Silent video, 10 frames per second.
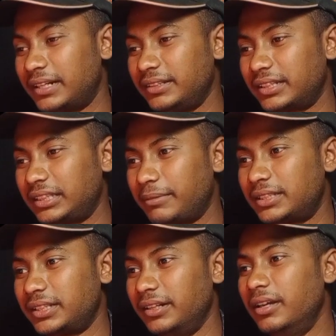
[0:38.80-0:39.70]
এখানে দেখতে
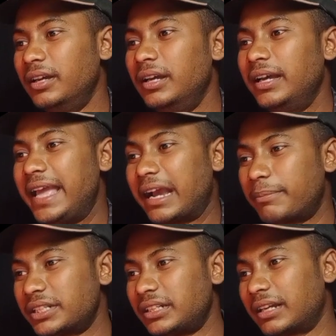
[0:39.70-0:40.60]
পাচ্ছেন এক
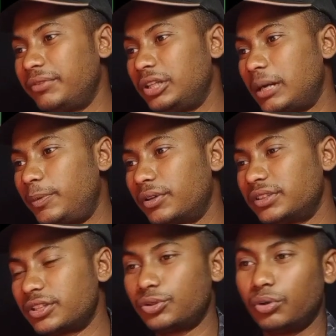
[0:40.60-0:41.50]
মাস আগে ভিডিও আপলোড
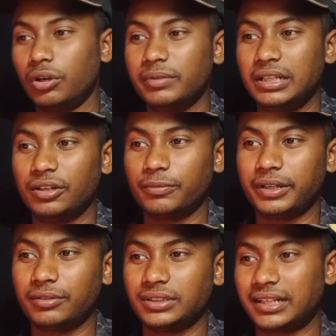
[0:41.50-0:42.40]
হয়েছে ষোলো মিলিয়ন
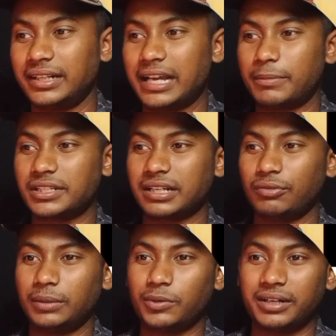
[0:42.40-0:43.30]
ভিউজ এখানে এক মাস আগে
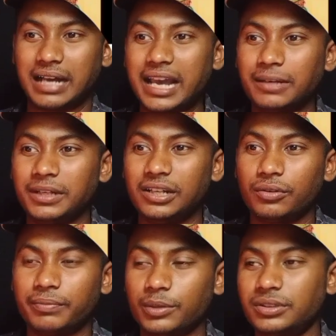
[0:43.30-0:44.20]
ওয়ান পয়েন্ট নাইন
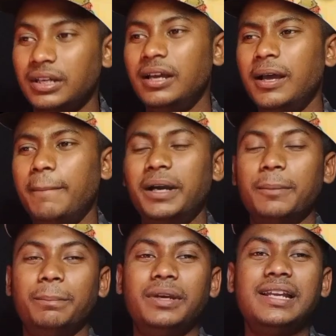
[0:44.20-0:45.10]
মিলিয়ন ভিউজ মানে
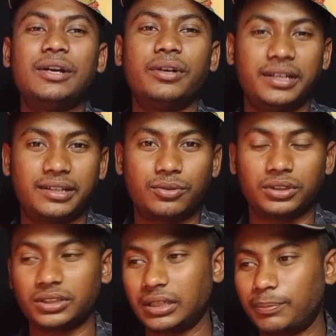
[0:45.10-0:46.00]
মিলিয়ন হিট করতেছে